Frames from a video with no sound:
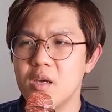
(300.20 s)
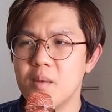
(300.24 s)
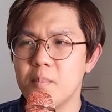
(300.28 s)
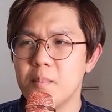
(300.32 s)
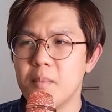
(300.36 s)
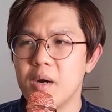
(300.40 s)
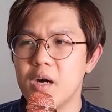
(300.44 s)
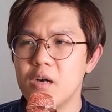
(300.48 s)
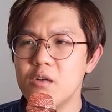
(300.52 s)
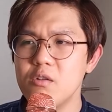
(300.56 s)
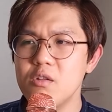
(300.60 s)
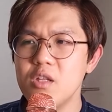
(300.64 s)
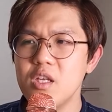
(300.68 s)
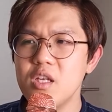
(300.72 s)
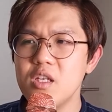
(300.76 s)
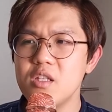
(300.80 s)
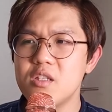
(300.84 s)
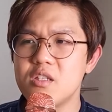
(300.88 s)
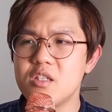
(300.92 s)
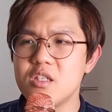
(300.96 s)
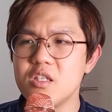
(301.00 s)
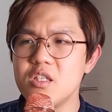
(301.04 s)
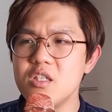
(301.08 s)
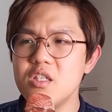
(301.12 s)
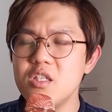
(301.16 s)
まるで
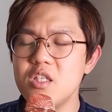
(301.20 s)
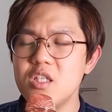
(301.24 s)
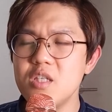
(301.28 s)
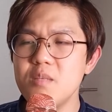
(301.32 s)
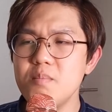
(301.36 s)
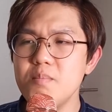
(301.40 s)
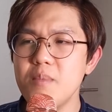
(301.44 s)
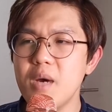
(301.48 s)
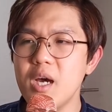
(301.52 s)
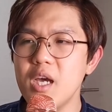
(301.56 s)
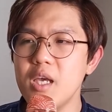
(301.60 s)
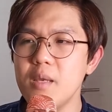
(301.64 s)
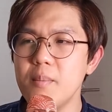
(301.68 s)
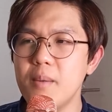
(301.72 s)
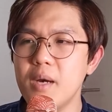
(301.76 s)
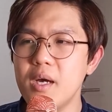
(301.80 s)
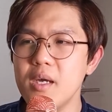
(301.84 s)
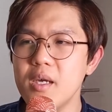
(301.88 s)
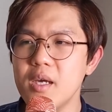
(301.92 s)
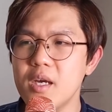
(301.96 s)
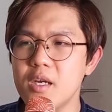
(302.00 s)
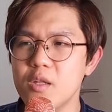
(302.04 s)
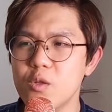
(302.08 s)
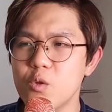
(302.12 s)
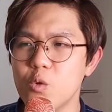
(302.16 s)
人身売買
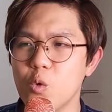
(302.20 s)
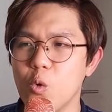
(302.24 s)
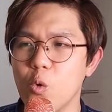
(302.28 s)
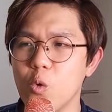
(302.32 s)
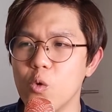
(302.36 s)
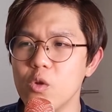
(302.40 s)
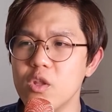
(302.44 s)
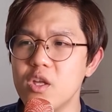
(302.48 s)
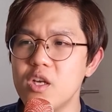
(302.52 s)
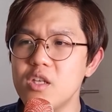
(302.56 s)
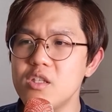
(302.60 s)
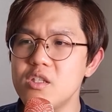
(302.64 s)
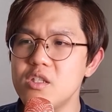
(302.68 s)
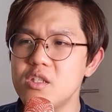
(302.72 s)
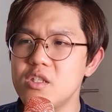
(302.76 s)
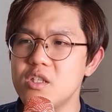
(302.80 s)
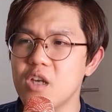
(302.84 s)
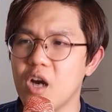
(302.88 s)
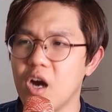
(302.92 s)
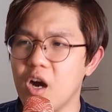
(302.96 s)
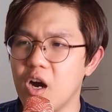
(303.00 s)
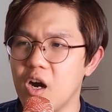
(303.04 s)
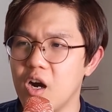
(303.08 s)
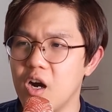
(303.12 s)
犯と同じじゃん。